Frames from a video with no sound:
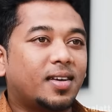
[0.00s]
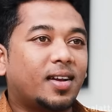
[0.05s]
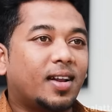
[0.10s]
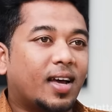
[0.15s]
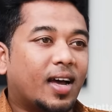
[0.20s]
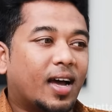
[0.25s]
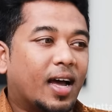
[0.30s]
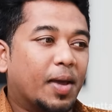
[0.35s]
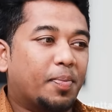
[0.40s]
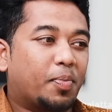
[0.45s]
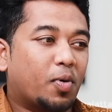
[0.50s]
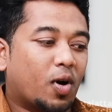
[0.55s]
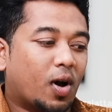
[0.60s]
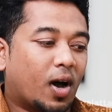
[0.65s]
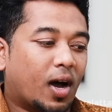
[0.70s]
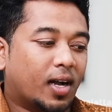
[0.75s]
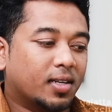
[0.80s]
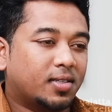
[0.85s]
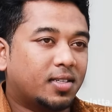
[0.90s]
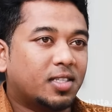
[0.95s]
சார் இப்போ
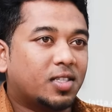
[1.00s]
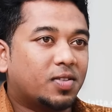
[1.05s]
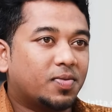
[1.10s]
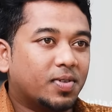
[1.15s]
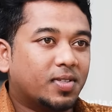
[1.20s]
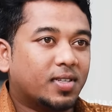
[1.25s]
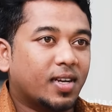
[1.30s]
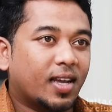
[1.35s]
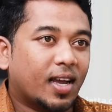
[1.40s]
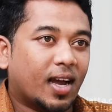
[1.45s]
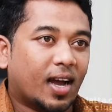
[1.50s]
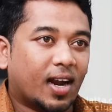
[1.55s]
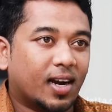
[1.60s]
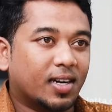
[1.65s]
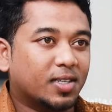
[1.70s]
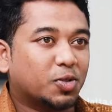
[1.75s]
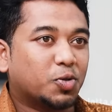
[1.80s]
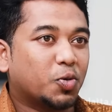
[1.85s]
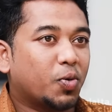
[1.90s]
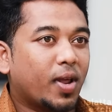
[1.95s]
அஜித் விஜய்
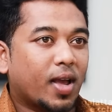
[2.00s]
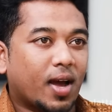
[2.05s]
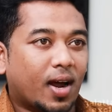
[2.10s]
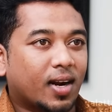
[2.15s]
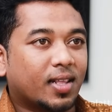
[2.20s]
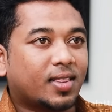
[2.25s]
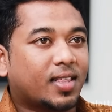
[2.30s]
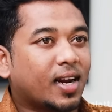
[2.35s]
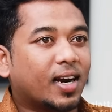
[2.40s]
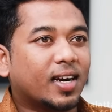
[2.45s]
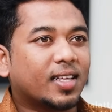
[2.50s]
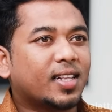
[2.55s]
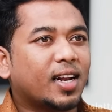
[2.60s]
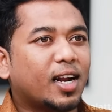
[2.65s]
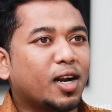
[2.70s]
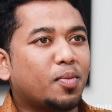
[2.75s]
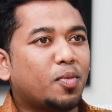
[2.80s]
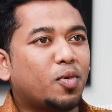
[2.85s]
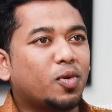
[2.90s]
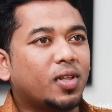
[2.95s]
அண்ட் சூர்யா அடுத்த
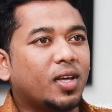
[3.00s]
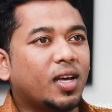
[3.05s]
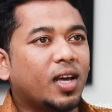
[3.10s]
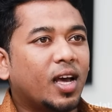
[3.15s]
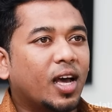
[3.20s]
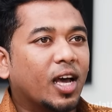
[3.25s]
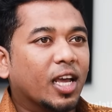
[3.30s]
கட்டத்தில் இருக்கும்போது